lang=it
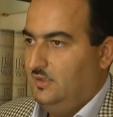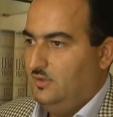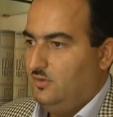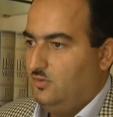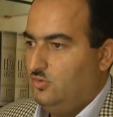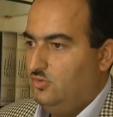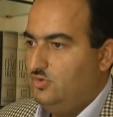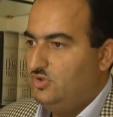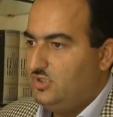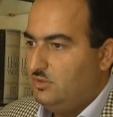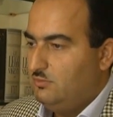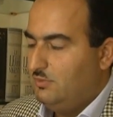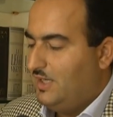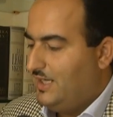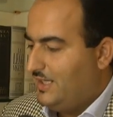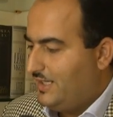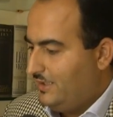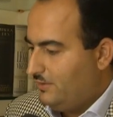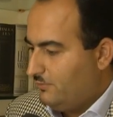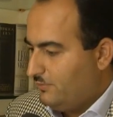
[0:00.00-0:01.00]

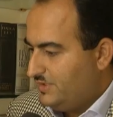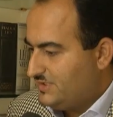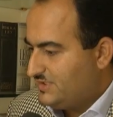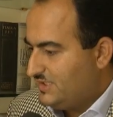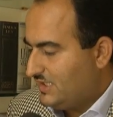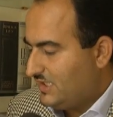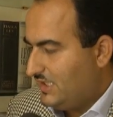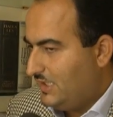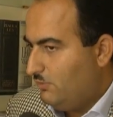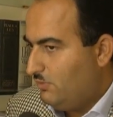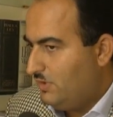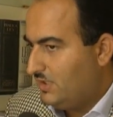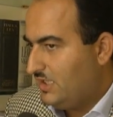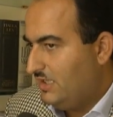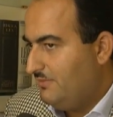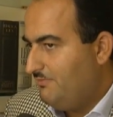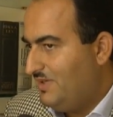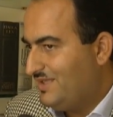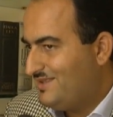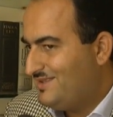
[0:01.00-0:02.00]
continuare in questa che è una
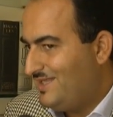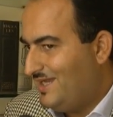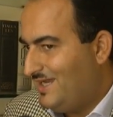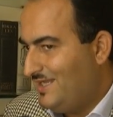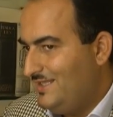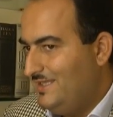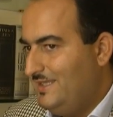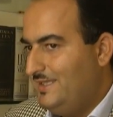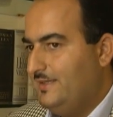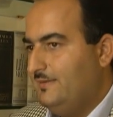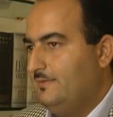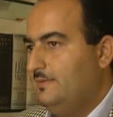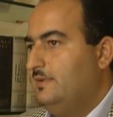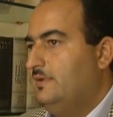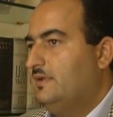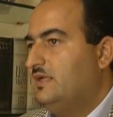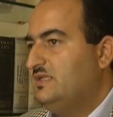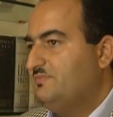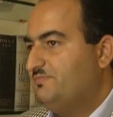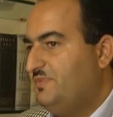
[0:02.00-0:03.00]
delle battaglie
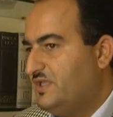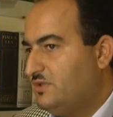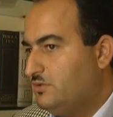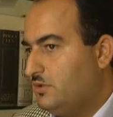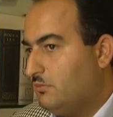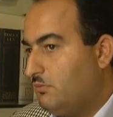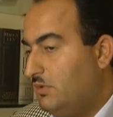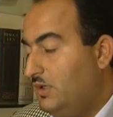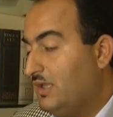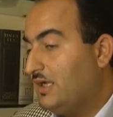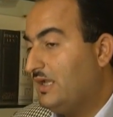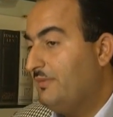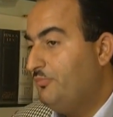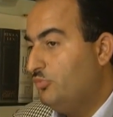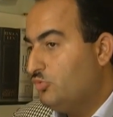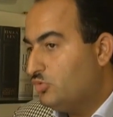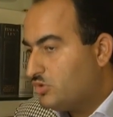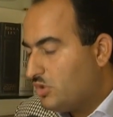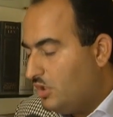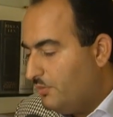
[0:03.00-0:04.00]
rispetto a quella che
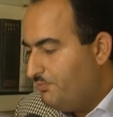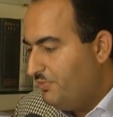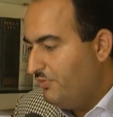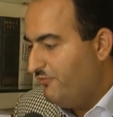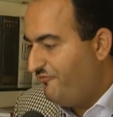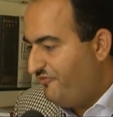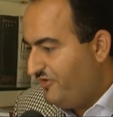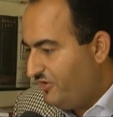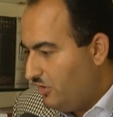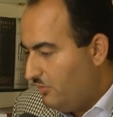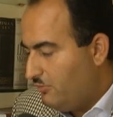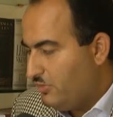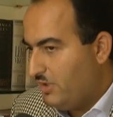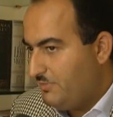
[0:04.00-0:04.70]
purtroppo è un fenomeno,